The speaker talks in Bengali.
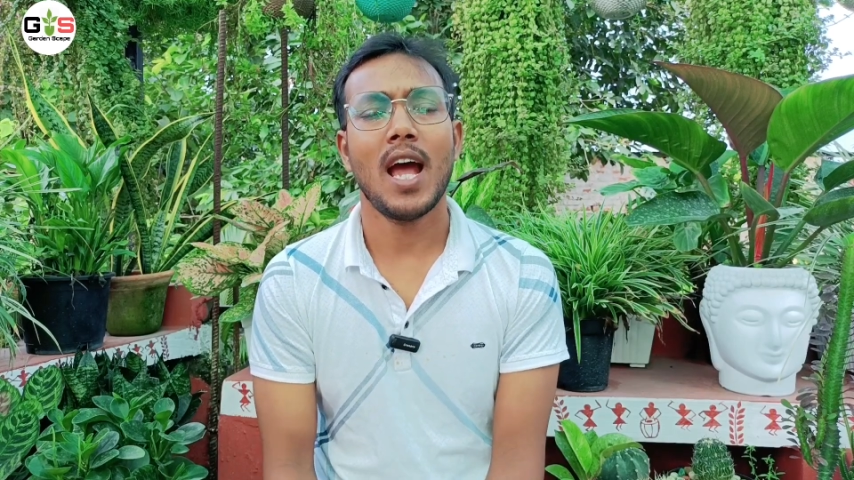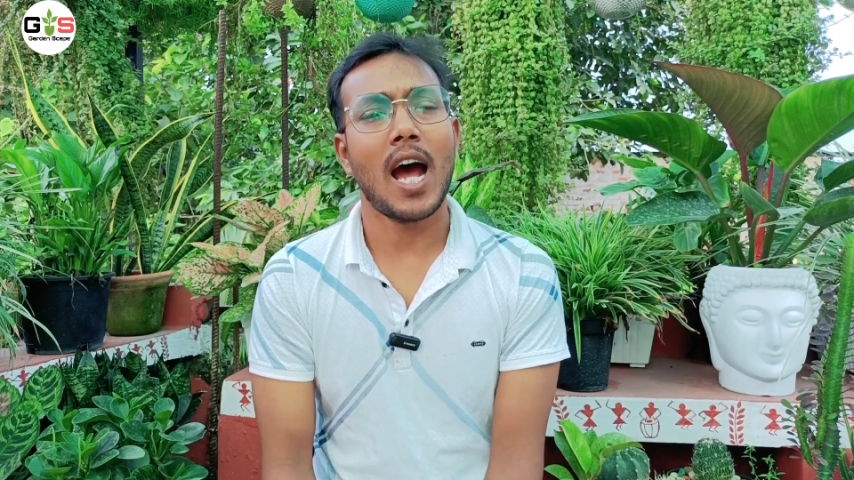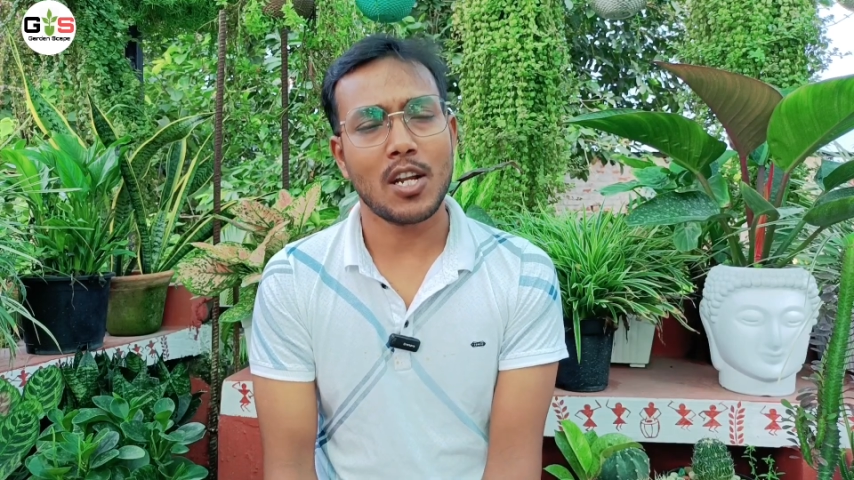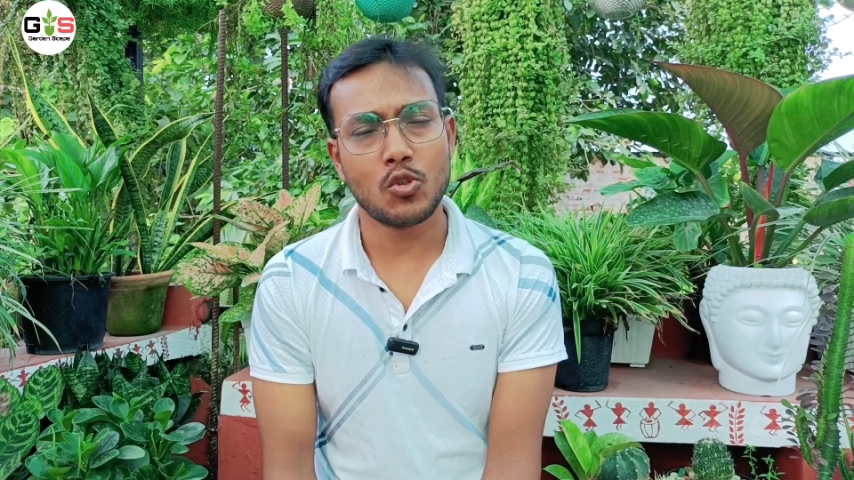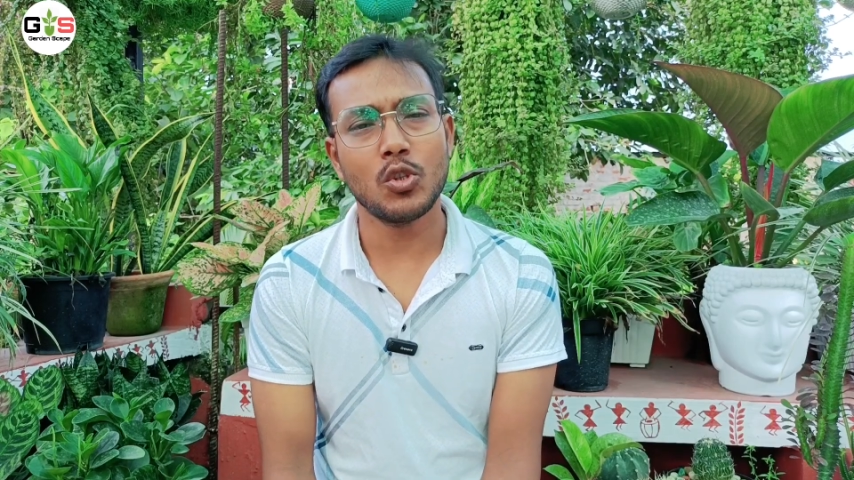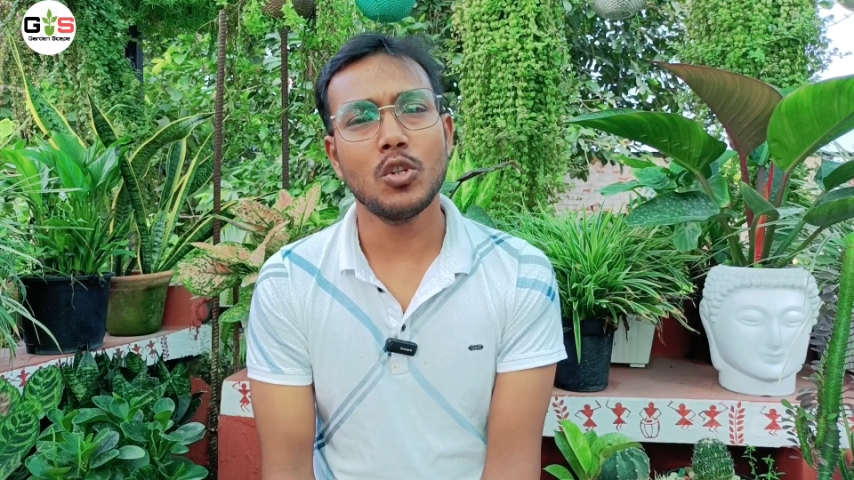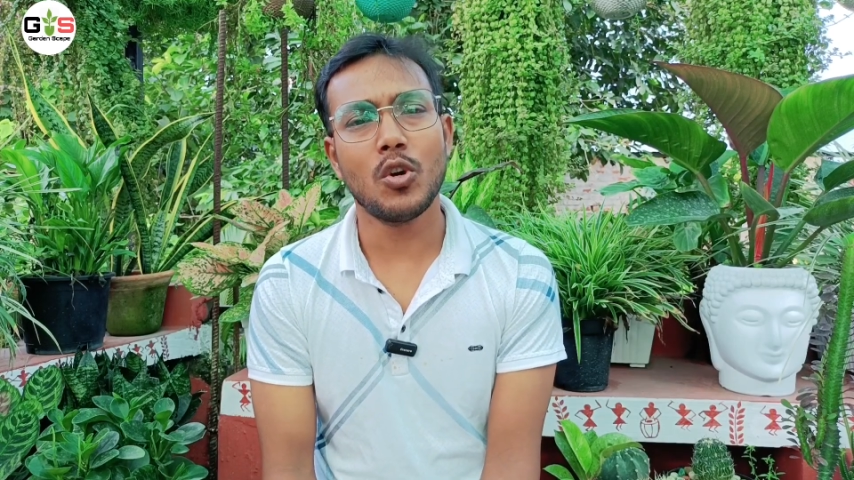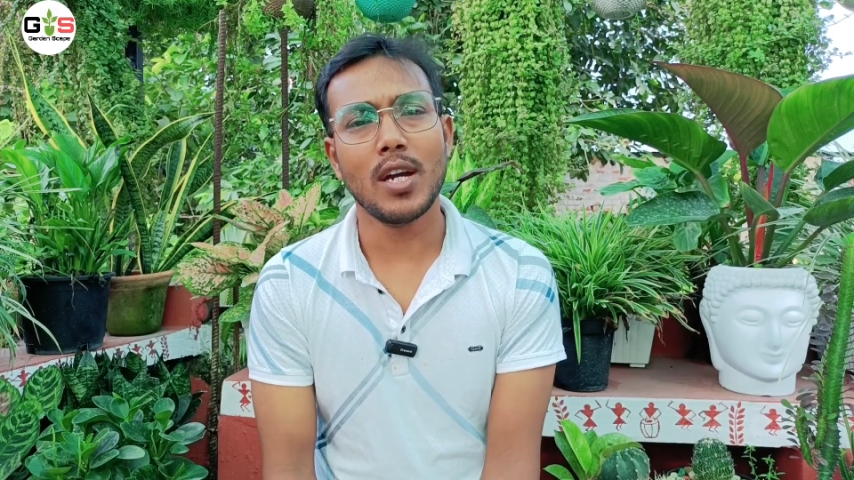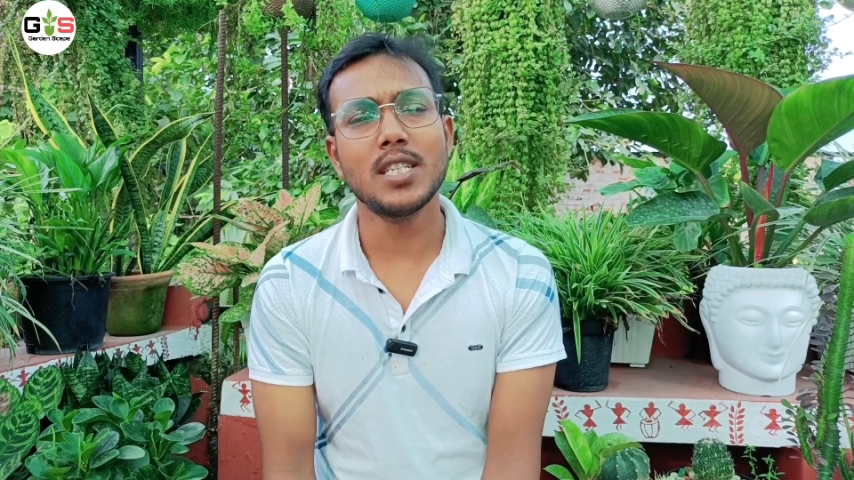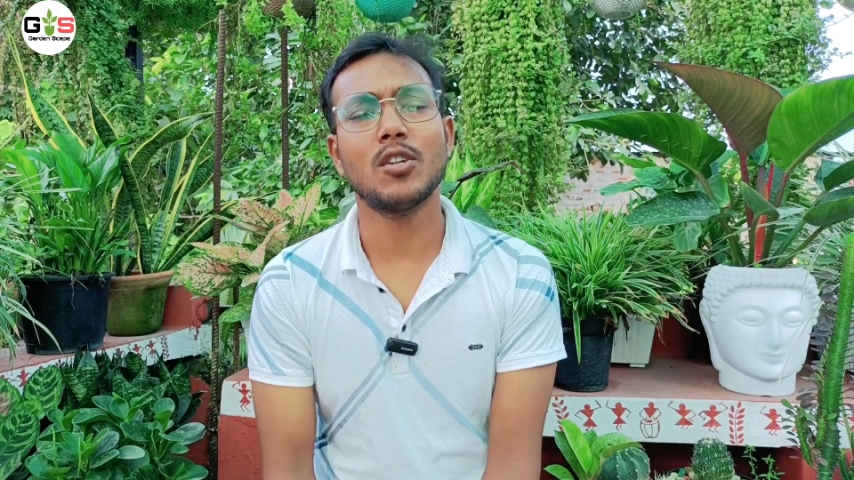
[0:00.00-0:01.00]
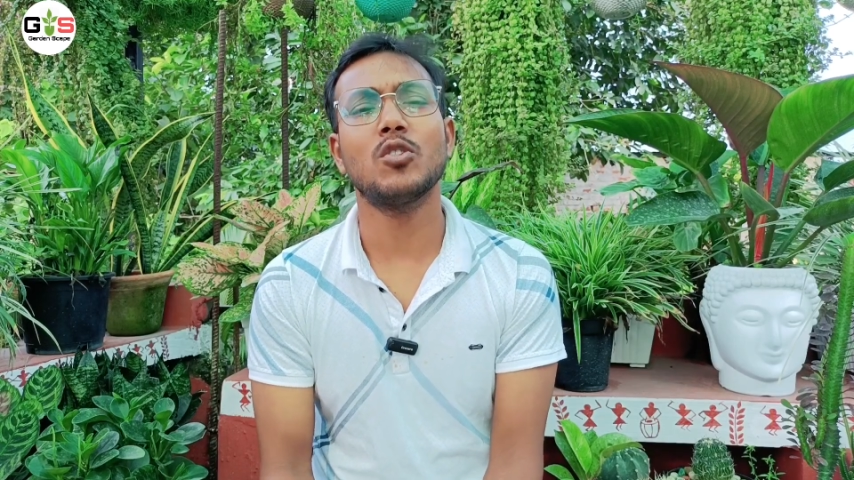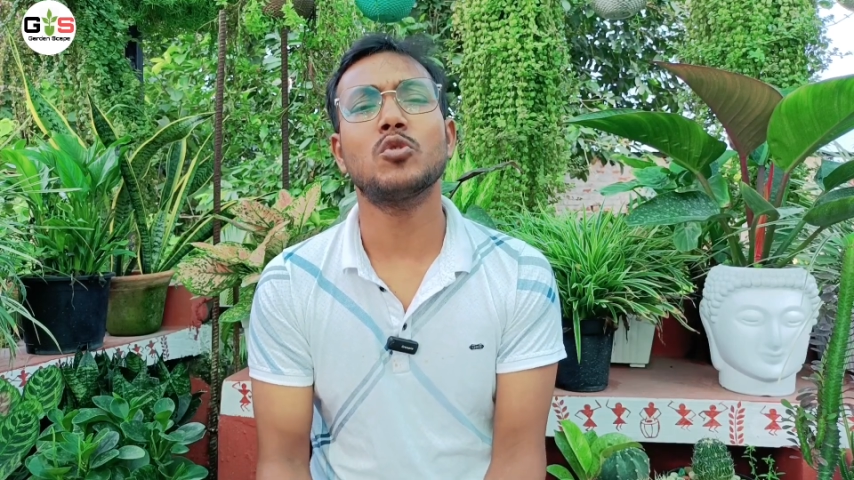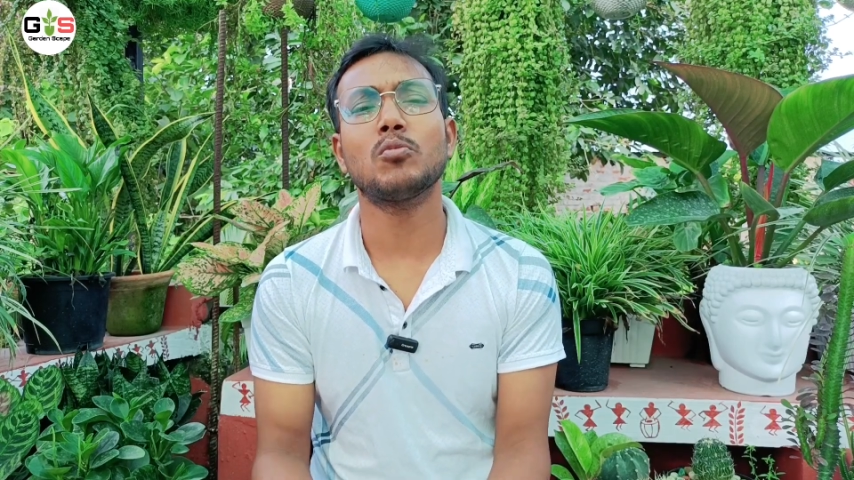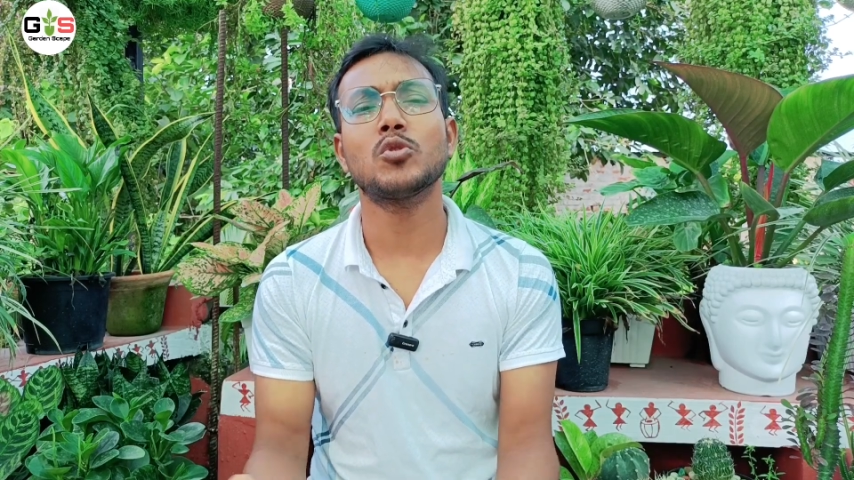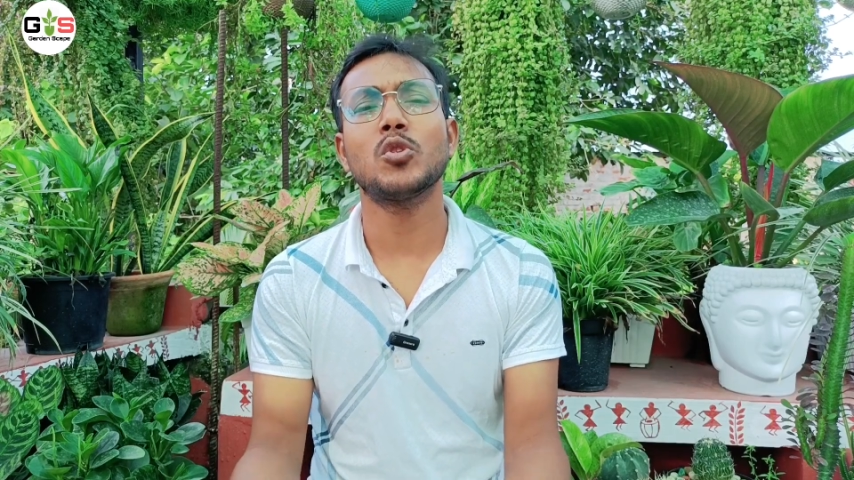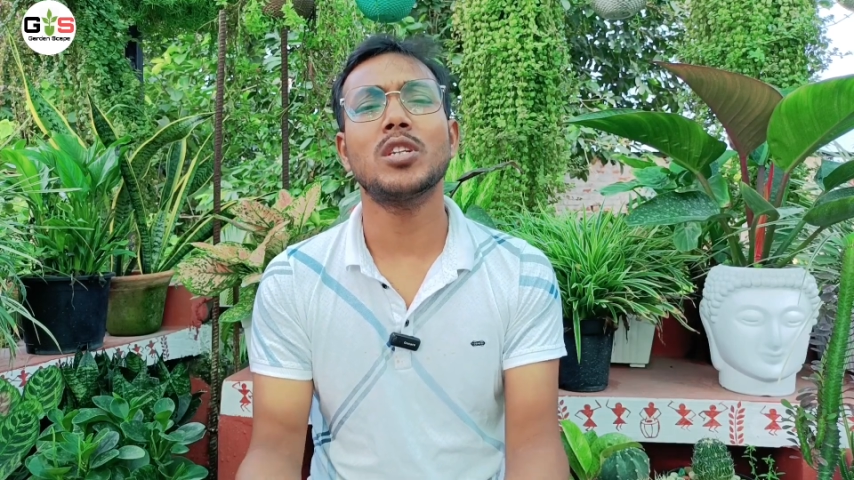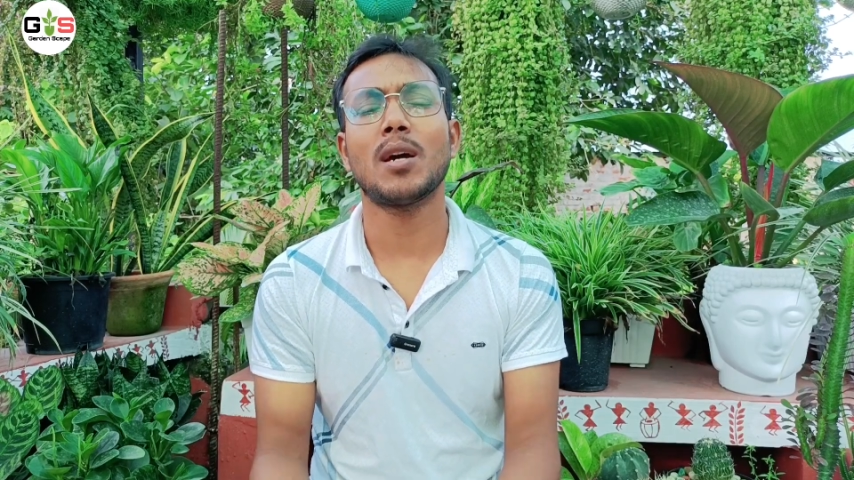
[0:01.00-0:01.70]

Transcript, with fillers: আর যদিও হয় সেগুলি সমস্ত